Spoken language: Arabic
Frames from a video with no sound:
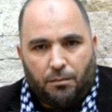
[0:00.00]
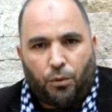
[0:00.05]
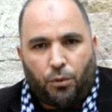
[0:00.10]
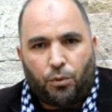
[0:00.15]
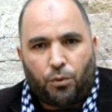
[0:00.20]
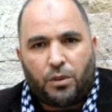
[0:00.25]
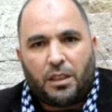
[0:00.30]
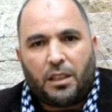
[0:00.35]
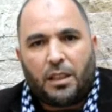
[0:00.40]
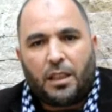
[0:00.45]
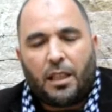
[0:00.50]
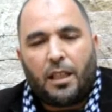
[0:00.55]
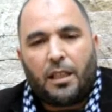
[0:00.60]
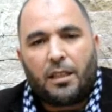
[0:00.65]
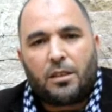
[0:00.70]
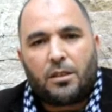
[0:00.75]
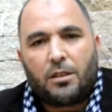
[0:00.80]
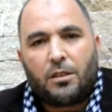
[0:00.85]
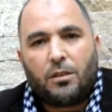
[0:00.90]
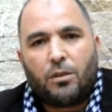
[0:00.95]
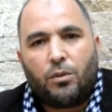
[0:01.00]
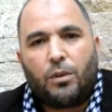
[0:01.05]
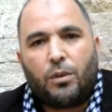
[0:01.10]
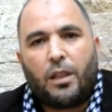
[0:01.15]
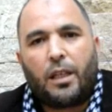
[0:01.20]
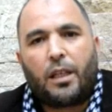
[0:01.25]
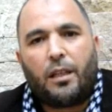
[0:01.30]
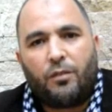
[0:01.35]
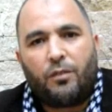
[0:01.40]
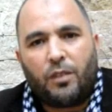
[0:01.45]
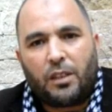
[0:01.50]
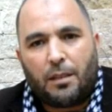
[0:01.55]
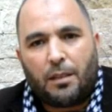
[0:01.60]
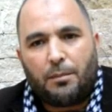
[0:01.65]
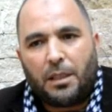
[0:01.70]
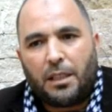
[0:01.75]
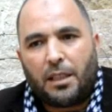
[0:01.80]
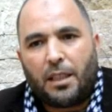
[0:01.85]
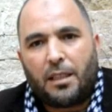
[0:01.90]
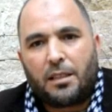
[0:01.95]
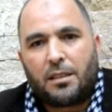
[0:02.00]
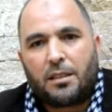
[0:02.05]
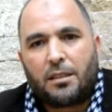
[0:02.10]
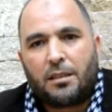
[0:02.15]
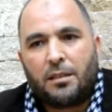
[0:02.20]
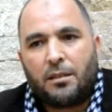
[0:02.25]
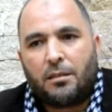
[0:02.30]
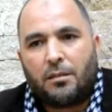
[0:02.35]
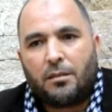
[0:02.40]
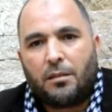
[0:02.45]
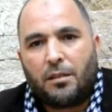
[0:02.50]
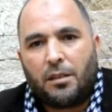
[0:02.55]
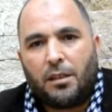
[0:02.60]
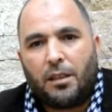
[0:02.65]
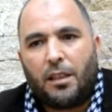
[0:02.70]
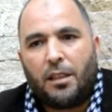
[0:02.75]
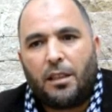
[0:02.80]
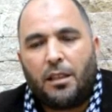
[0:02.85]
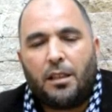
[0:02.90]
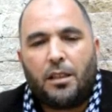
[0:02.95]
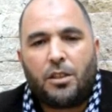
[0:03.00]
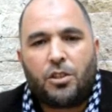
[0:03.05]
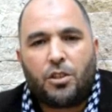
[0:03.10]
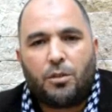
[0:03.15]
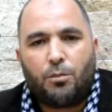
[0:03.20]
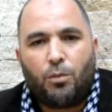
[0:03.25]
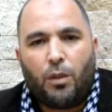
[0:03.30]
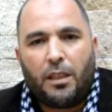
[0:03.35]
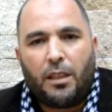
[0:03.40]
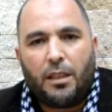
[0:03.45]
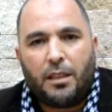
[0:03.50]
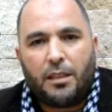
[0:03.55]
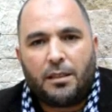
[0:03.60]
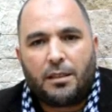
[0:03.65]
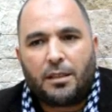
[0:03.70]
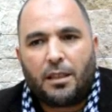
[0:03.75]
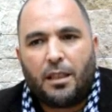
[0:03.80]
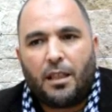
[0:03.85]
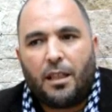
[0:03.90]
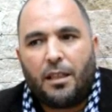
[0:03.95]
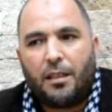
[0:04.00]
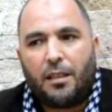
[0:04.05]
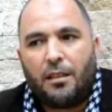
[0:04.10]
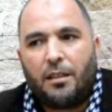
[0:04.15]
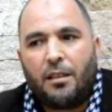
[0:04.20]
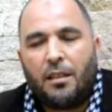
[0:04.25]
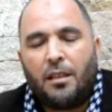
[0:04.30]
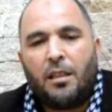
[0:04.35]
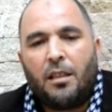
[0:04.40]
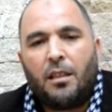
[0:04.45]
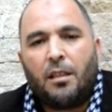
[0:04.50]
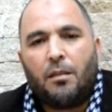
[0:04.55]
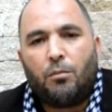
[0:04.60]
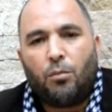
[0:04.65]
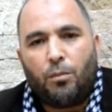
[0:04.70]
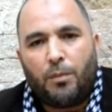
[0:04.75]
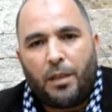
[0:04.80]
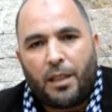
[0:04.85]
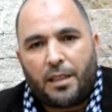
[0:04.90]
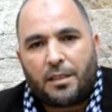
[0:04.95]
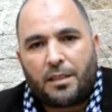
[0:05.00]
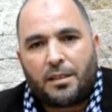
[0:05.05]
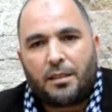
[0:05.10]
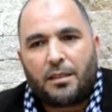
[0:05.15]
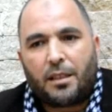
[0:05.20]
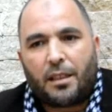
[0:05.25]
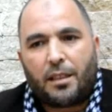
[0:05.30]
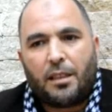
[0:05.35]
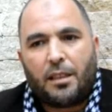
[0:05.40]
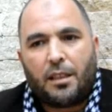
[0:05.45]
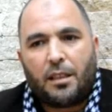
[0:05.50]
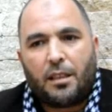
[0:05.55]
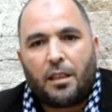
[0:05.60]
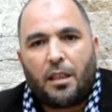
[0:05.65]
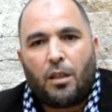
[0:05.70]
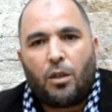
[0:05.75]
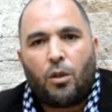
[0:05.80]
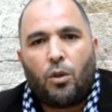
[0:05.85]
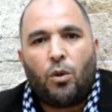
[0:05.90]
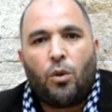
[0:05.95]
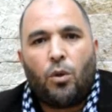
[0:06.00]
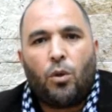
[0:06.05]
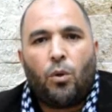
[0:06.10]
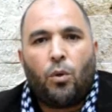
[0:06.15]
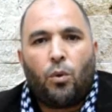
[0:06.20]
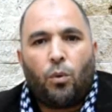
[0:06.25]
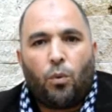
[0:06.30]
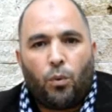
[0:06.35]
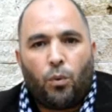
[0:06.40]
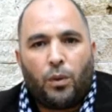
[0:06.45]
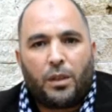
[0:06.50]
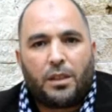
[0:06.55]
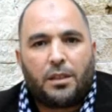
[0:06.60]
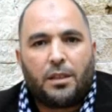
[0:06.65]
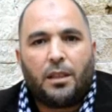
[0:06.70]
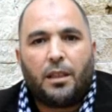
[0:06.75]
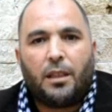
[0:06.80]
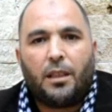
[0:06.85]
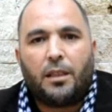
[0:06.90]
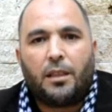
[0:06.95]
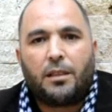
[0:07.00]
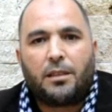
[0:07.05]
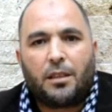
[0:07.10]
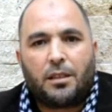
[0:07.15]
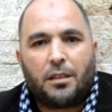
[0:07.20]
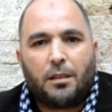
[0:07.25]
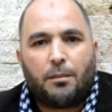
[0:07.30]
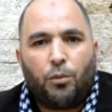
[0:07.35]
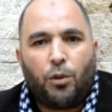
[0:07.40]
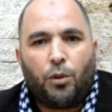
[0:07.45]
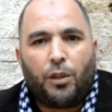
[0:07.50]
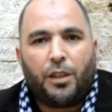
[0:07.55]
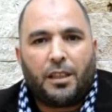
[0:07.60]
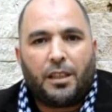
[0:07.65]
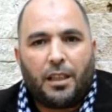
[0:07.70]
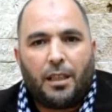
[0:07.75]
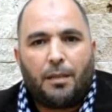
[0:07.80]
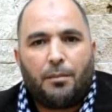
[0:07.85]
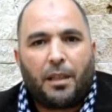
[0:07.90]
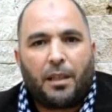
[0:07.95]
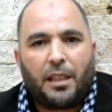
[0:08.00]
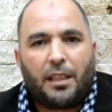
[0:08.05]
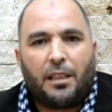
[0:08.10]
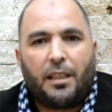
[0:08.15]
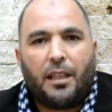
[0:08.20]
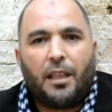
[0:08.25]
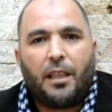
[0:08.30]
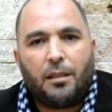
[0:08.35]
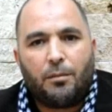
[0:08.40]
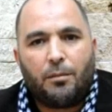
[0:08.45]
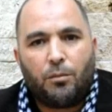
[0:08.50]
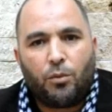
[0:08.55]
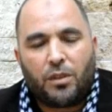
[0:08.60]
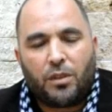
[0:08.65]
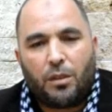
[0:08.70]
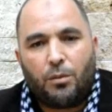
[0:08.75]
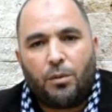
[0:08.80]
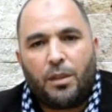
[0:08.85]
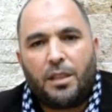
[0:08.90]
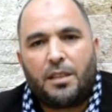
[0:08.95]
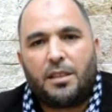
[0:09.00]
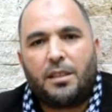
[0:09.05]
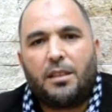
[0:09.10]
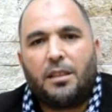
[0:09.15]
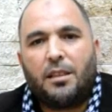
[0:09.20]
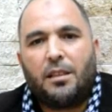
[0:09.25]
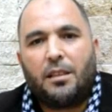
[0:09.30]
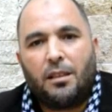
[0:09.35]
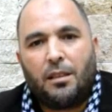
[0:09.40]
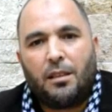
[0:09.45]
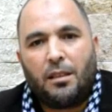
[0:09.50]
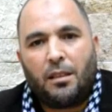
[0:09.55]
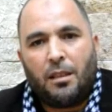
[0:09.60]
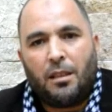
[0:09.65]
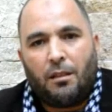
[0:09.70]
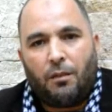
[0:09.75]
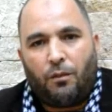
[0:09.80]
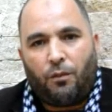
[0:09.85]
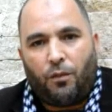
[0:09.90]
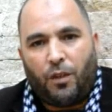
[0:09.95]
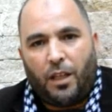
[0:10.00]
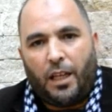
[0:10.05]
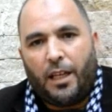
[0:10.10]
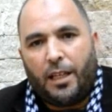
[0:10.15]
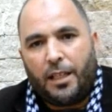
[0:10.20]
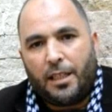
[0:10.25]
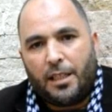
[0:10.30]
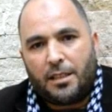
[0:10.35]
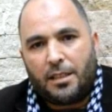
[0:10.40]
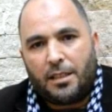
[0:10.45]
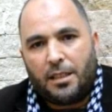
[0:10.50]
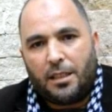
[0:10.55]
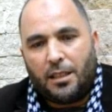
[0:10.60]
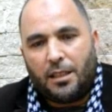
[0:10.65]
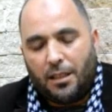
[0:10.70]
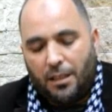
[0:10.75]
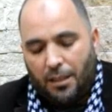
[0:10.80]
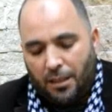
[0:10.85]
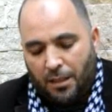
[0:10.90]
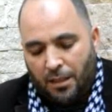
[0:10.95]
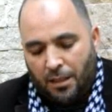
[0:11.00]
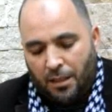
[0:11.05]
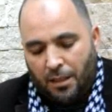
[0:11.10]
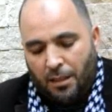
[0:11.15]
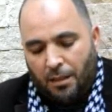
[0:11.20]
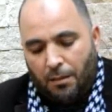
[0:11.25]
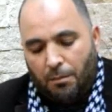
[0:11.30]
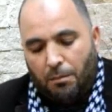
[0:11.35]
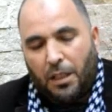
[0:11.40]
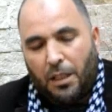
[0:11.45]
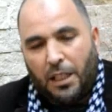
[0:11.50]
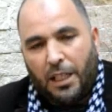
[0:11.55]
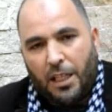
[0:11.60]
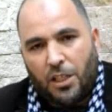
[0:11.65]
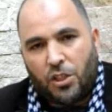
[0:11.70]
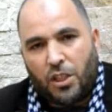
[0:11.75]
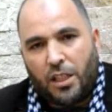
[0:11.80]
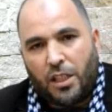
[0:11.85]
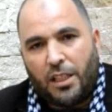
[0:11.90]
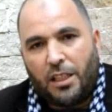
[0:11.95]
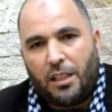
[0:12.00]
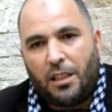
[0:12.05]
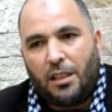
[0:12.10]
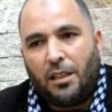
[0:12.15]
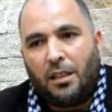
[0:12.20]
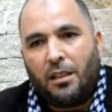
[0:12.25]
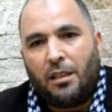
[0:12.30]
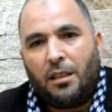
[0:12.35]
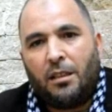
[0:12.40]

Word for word: بروتينات هناك فيتامينات يعني يجب على الإنسان ممارسة الرياضة وتتبع نظام غذائي متوازن في حياته من أجل